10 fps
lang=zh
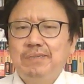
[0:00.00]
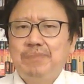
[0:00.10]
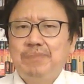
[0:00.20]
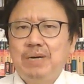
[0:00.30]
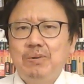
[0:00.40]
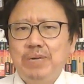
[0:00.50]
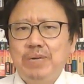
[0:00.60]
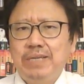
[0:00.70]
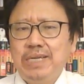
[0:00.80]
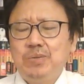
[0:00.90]
把王委
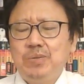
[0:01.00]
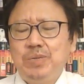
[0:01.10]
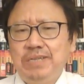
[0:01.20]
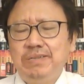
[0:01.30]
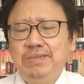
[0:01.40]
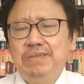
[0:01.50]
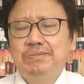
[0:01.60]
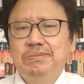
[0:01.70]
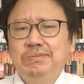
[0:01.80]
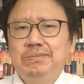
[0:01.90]
员带去秦
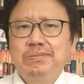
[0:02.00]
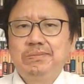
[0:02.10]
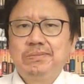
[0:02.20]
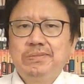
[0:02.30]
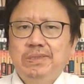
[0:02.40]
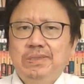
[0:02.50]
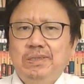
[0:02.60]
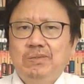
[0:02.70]
城！”